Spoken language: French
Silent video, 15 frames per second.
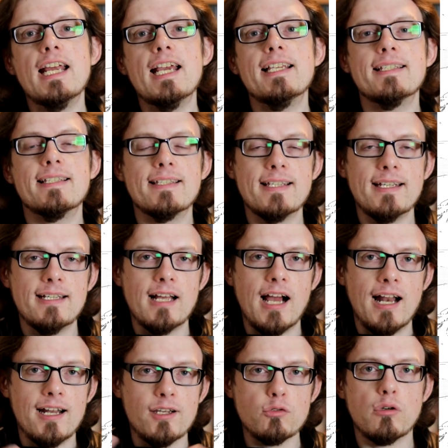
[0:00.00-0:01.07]
Et c'est
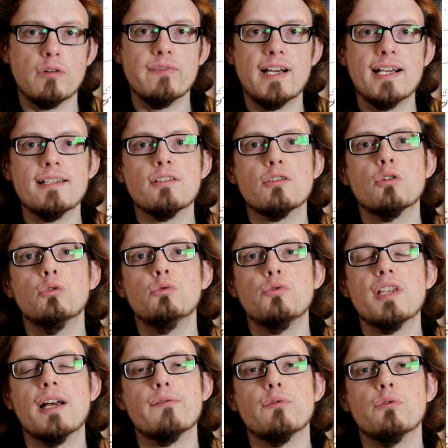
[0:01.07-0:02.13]
à la surface que
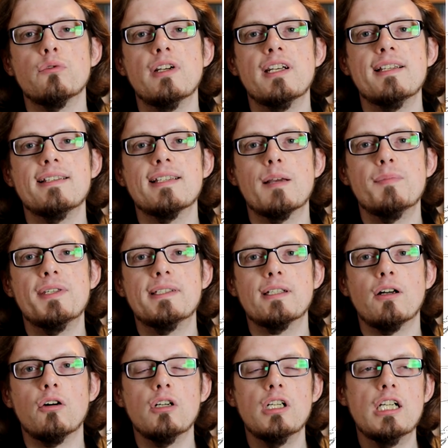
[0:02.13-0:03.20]
nous avons les
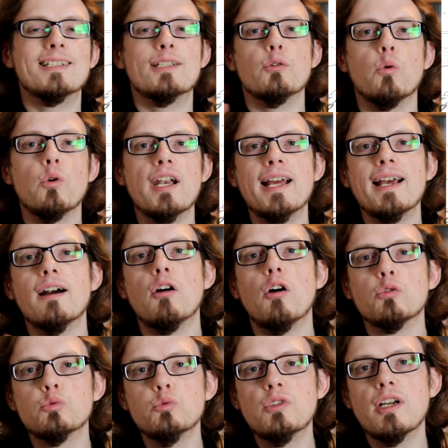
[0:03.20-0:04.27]
habitants qui ont l'air
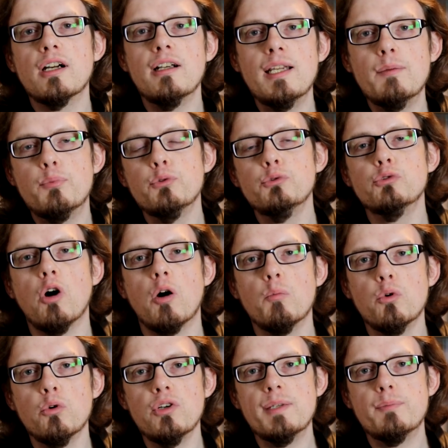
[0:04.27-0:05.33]
en tout cas les plus
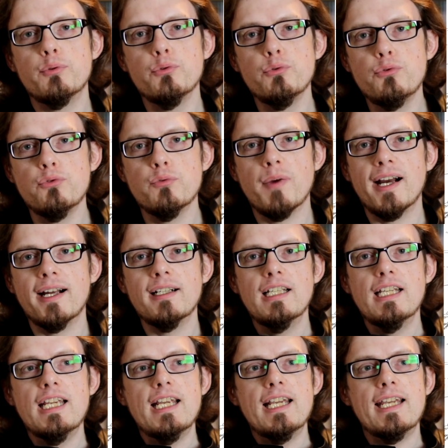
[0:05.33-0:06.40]
normaux, les plus humains,
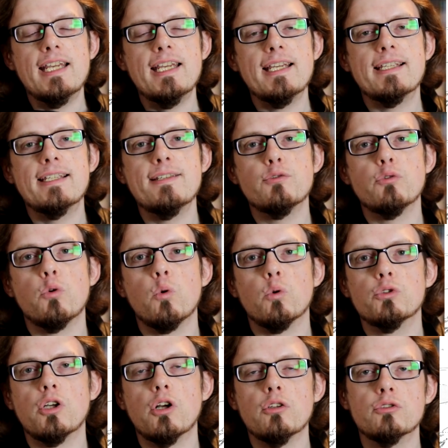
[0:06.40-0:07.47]
et qui se
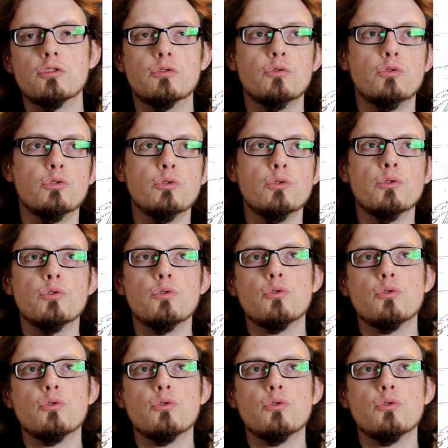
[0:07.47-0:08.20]
contentent de